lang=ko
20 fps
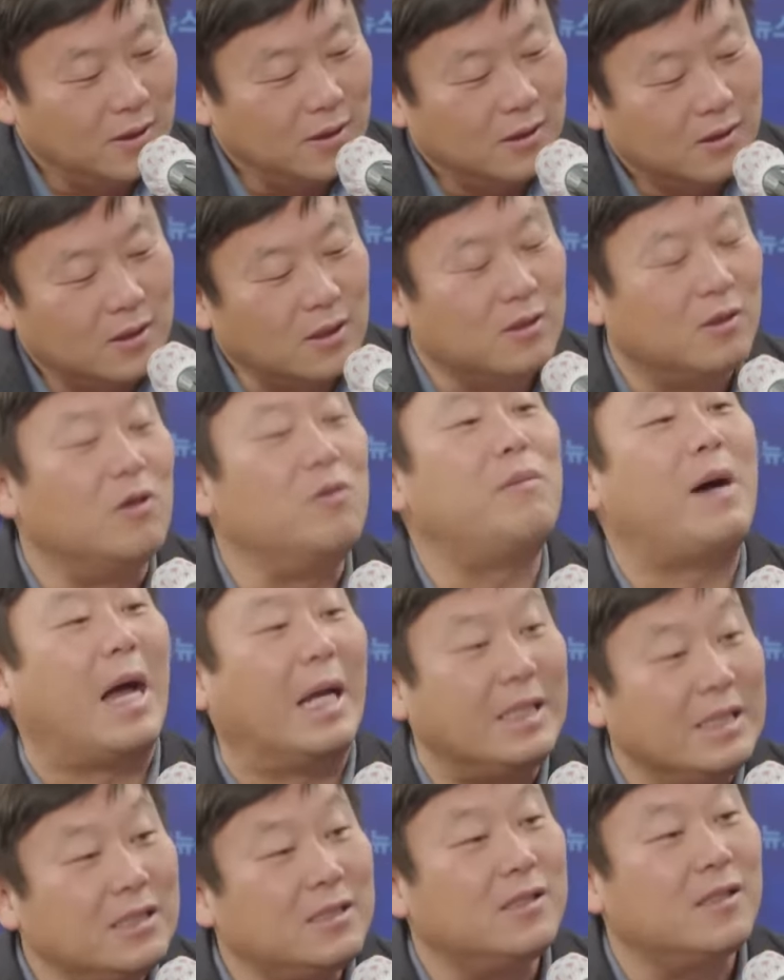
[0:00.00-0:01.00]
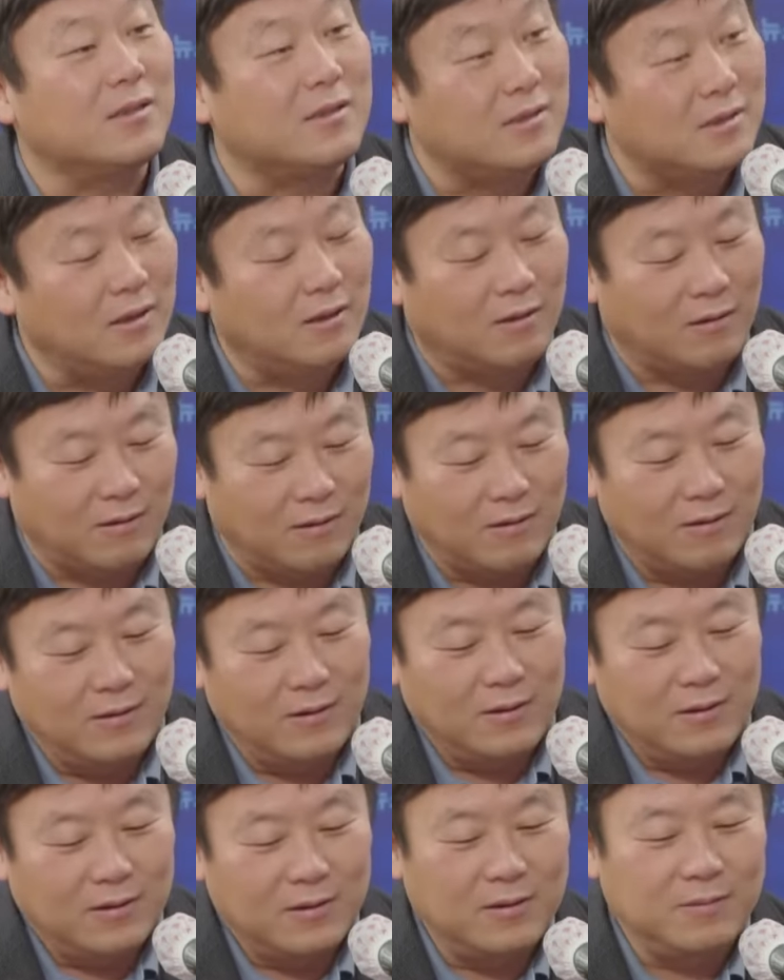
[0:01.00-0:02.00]
그렇죠. 너무 많이 썼어.
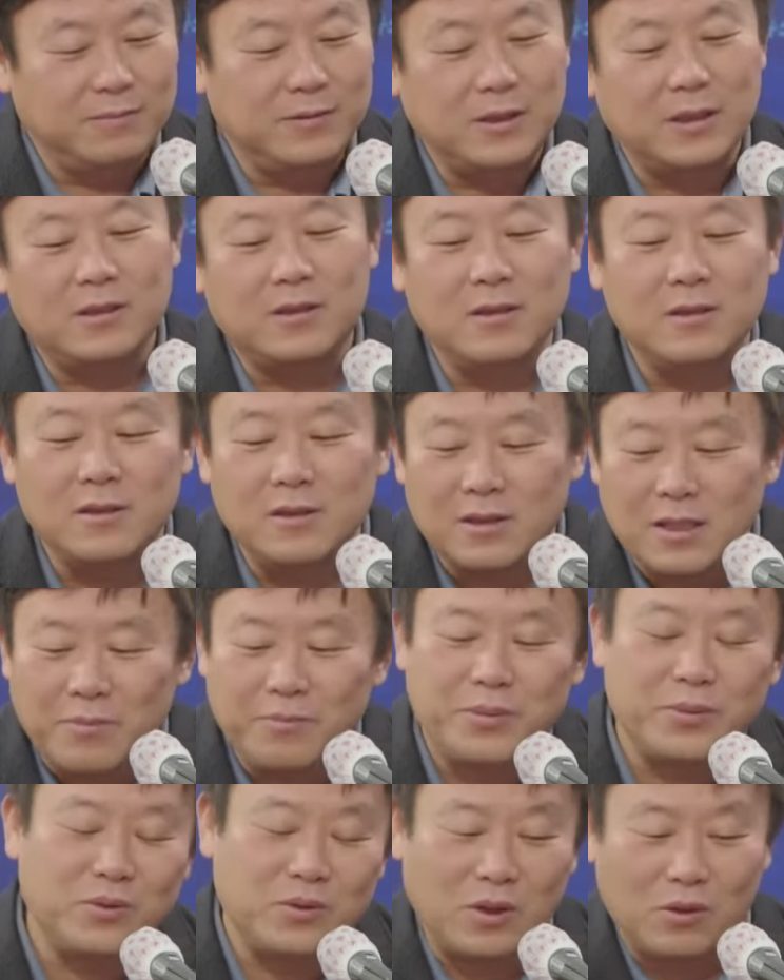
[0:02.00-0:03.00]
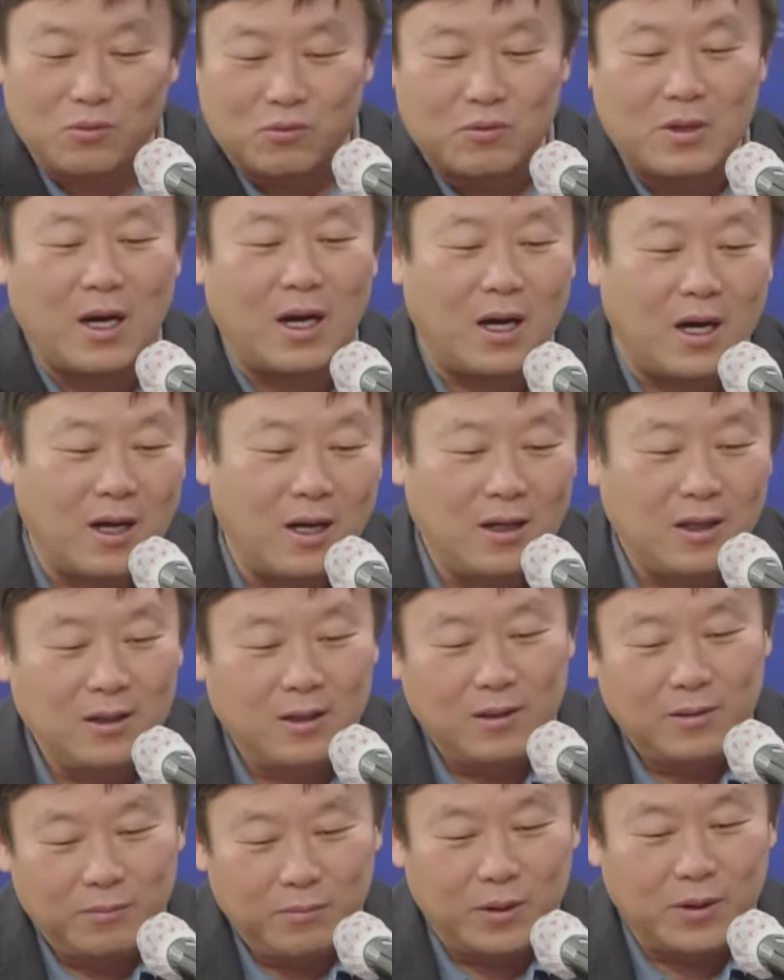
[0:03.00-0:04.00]
네. 그럼 이제 선거 캠프 중에 누가
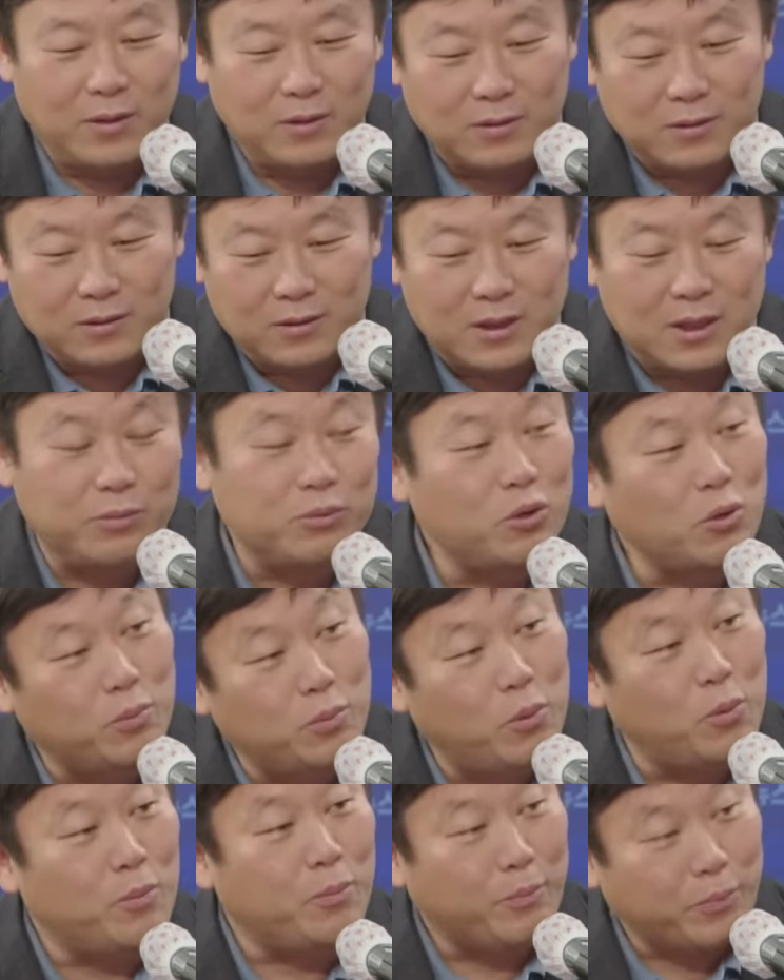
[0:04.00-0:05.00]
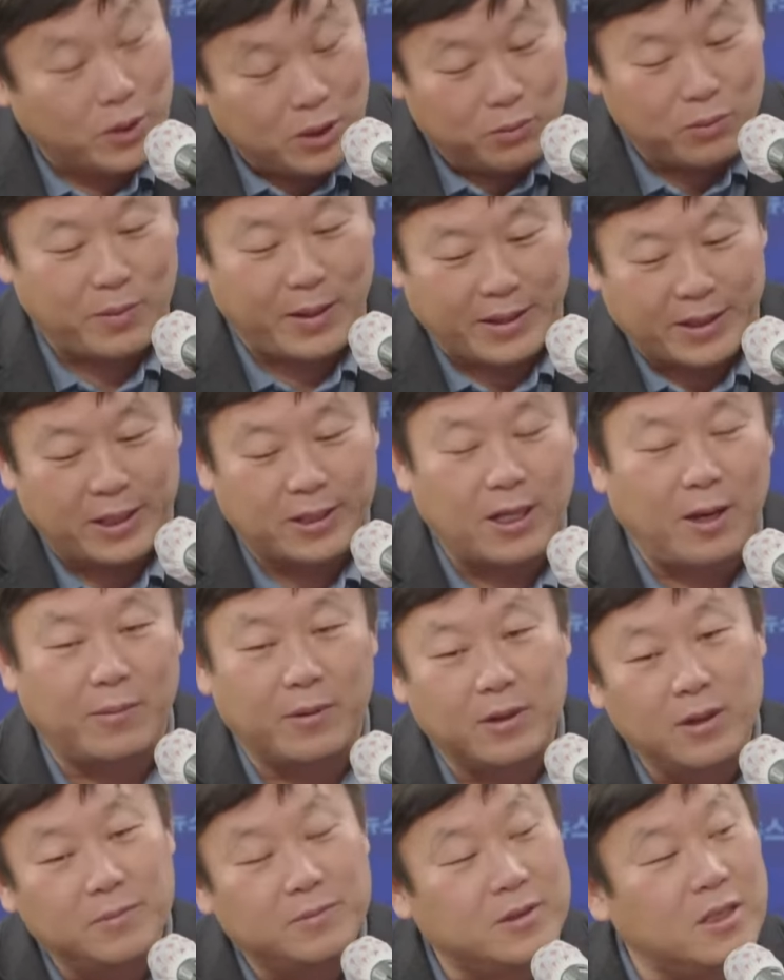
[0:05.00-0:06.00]
음. 뭐 기부도 기부를 음. 받았나 봐.
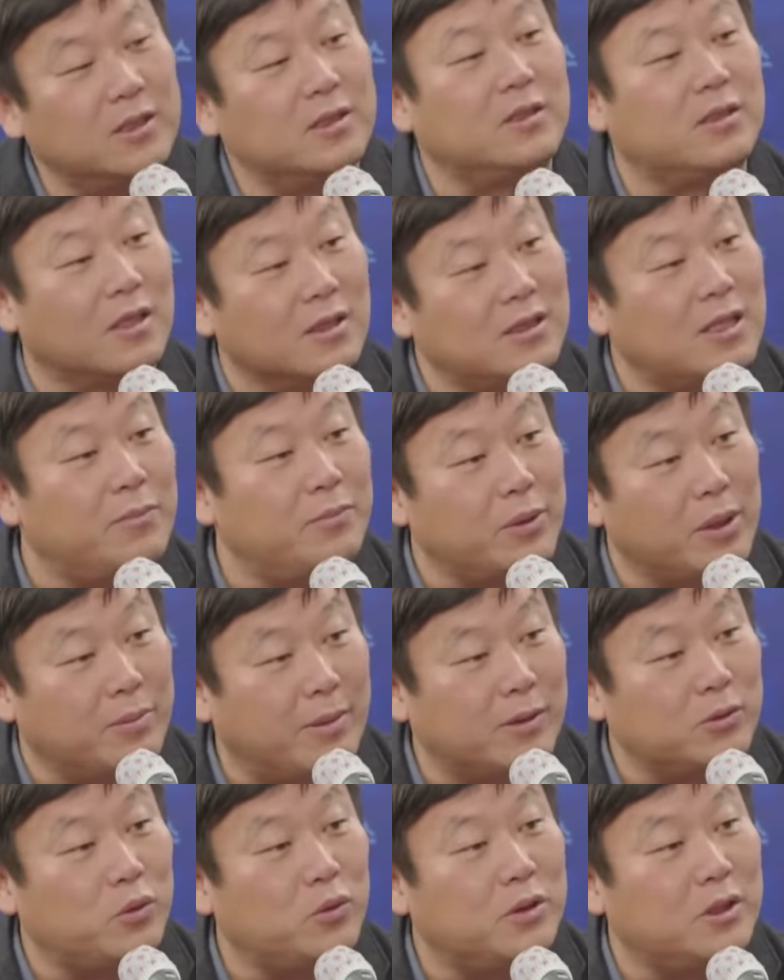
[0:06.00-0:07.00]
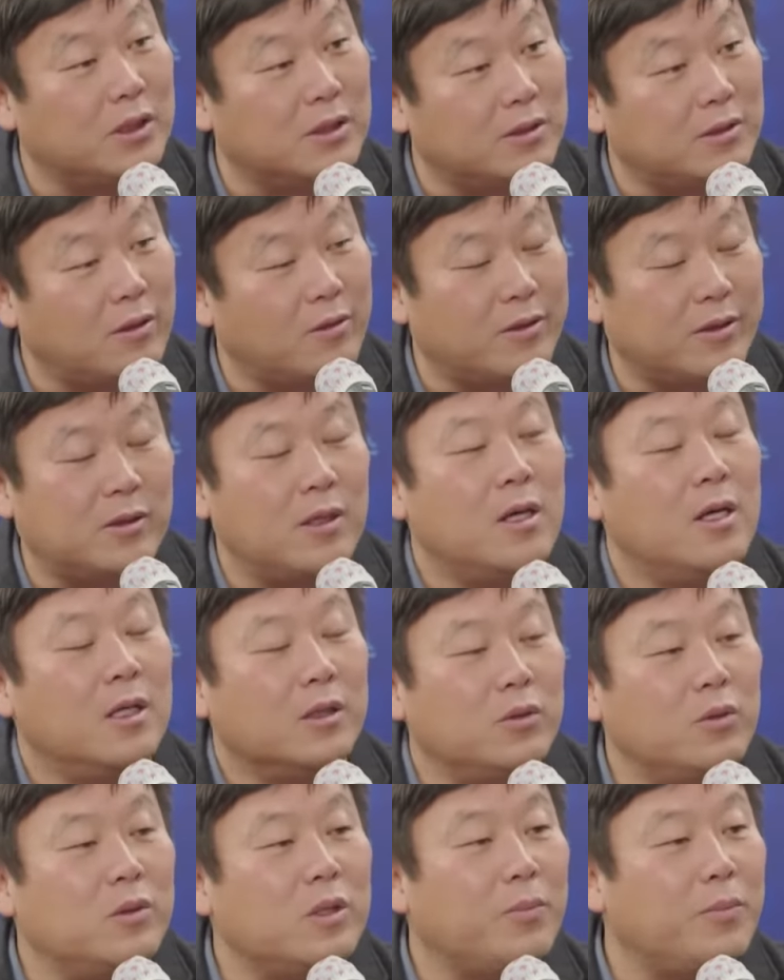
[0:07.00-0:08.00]
그럼 그것 정치안법 위반 소진이 있어요. 그래서 네.
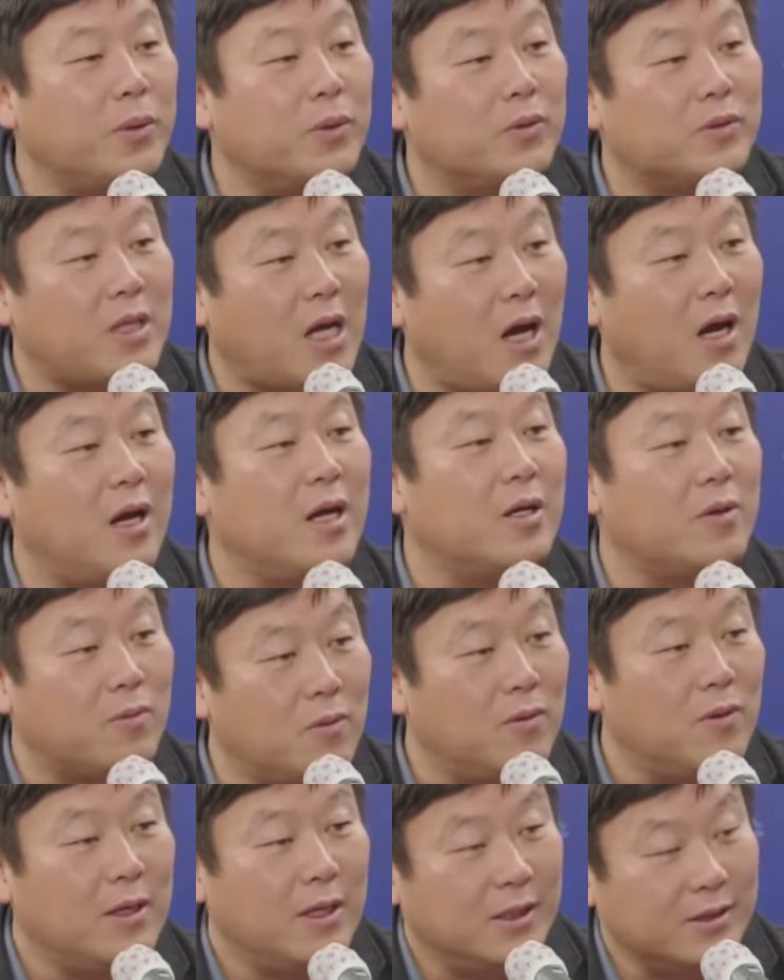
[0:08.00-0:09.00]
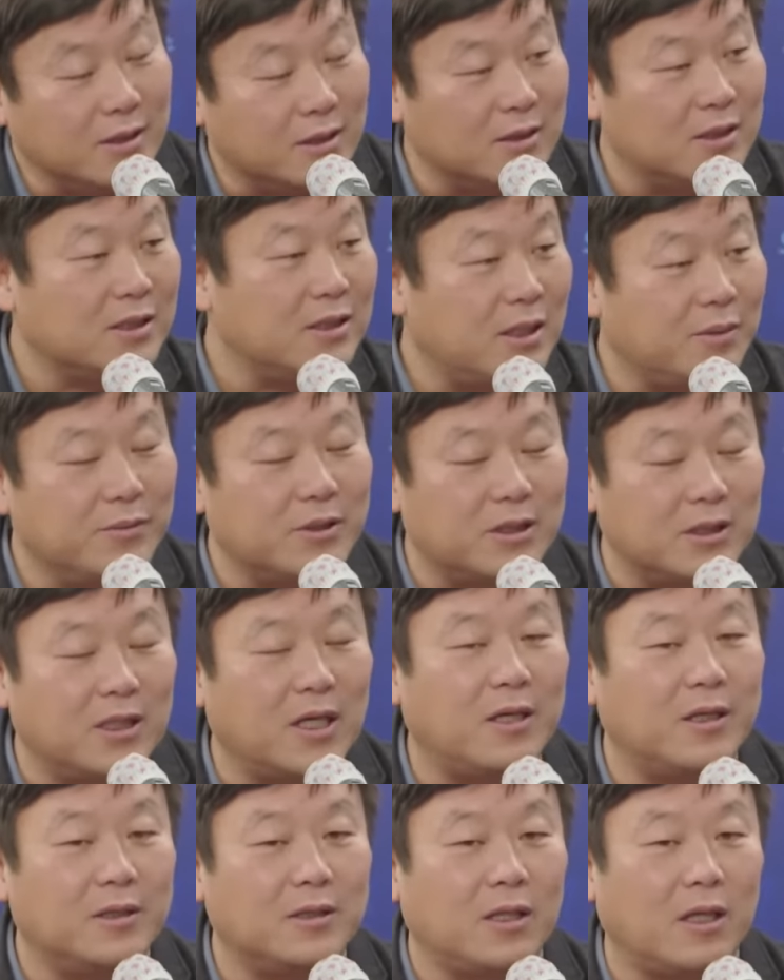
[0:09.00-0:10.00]
송일 대표도 사과했고 네. 정책 책임을
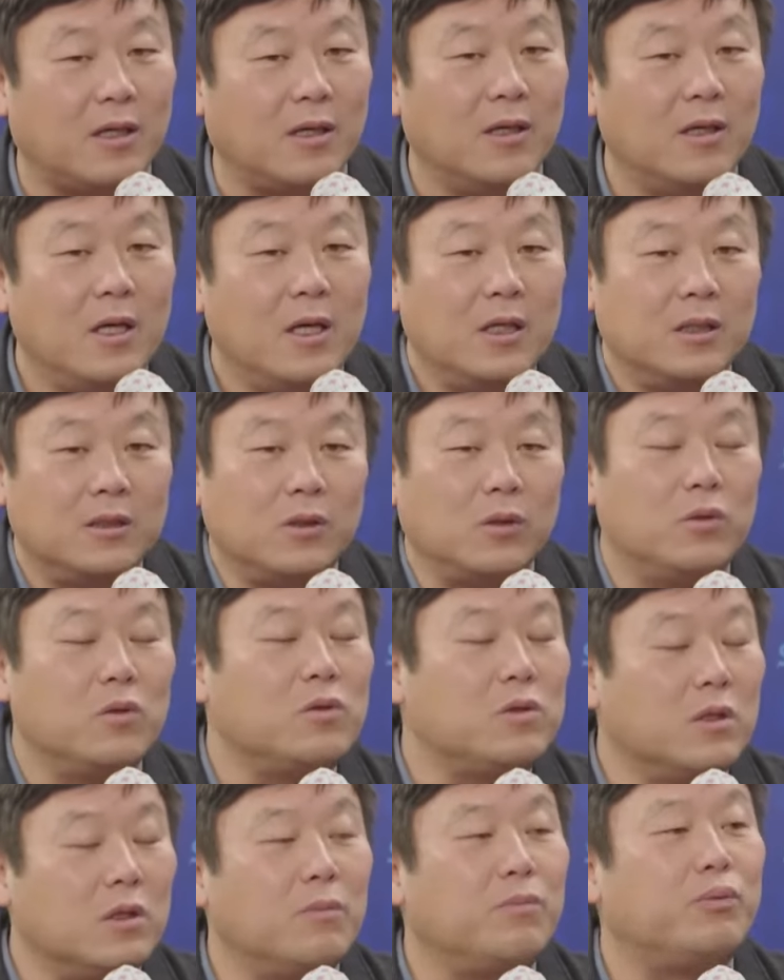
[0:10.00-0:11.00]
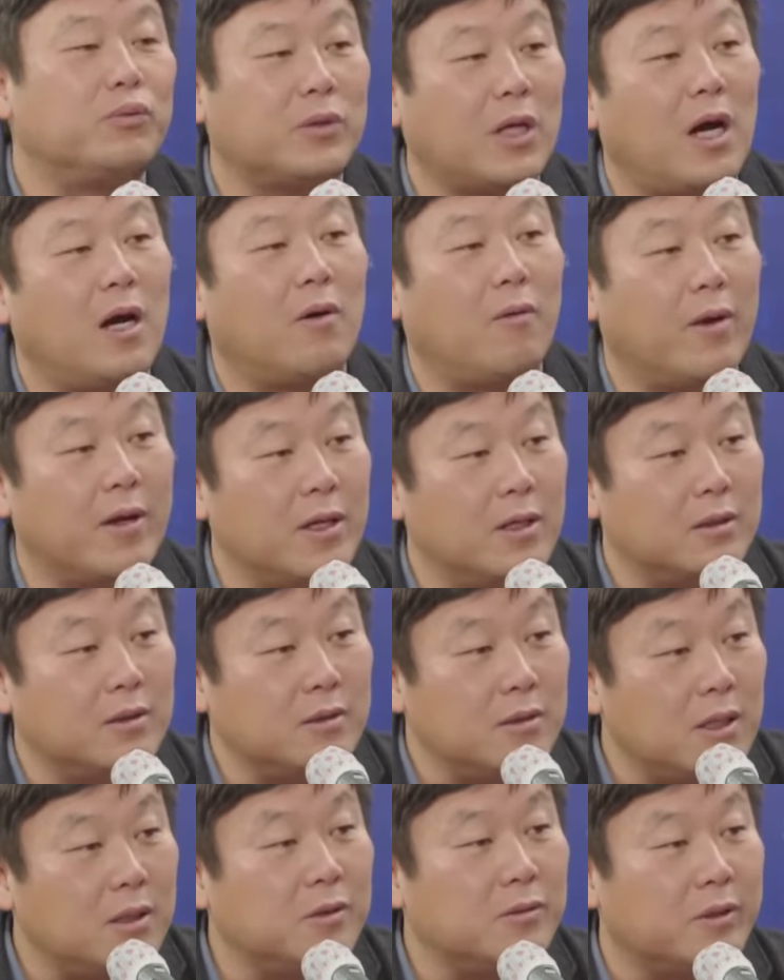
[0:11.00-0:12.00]
진다 그랬잖아요. 네. 저도 그런 부당한 관행
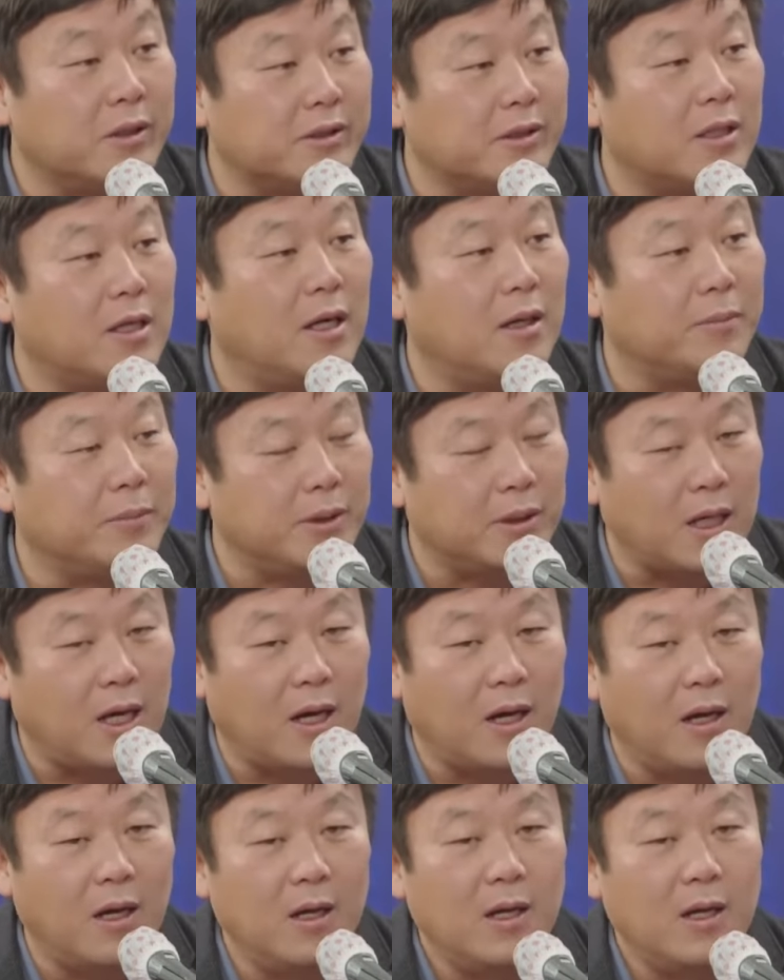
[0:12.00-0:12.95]
끊어야 된다 생각합니다.